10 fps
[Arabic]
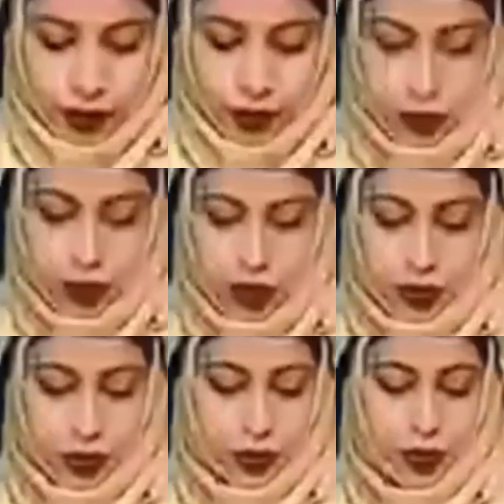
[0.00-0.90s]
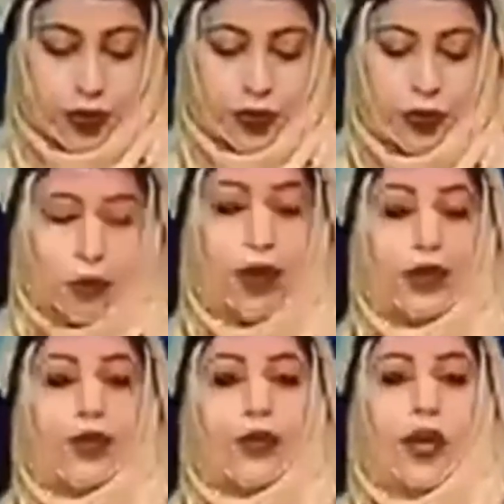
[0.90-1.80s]
دو متسيو دو
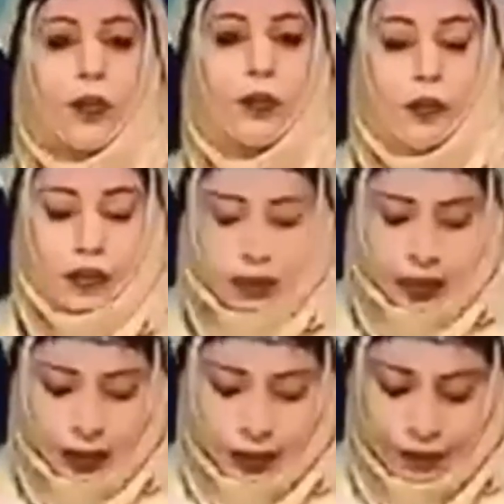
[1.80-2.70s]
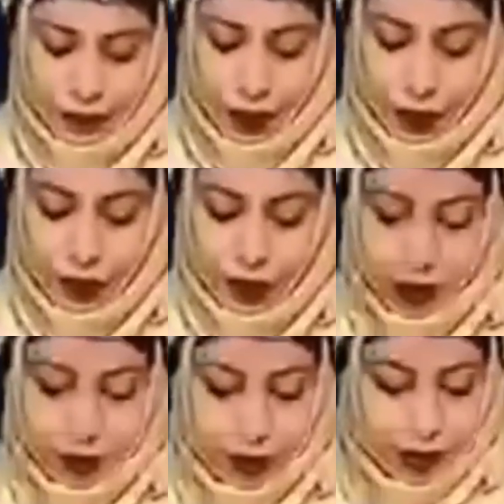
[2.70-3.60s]
وازو أمبوختي
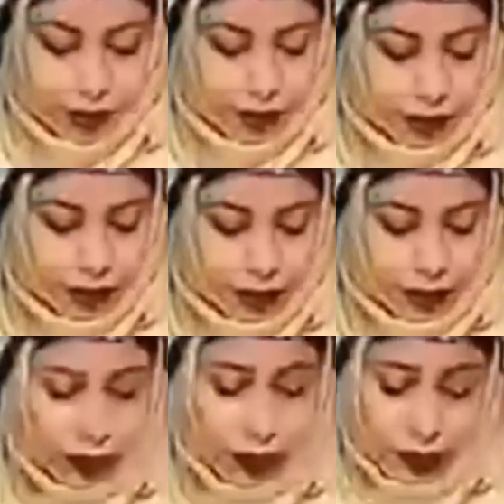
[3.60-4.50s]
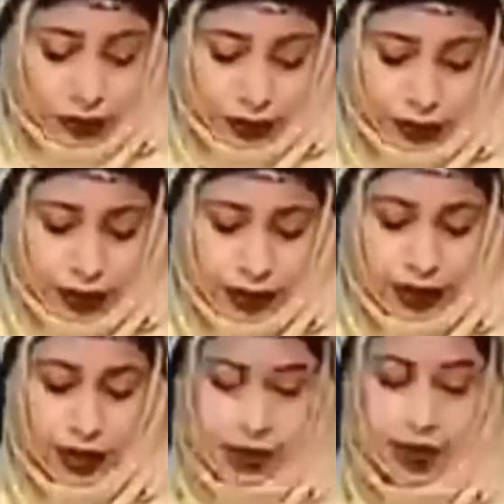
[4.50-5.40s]
ويمان بار تيست
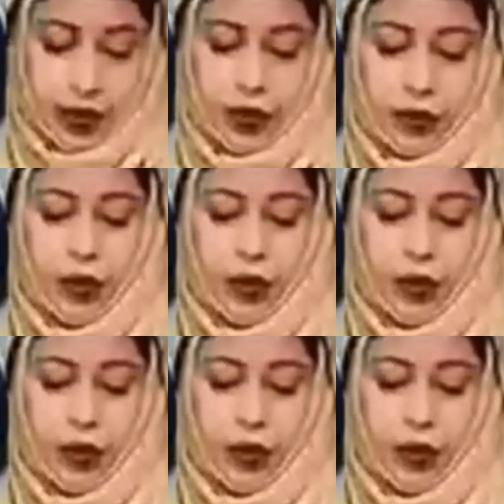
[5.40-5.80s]
نيسيسير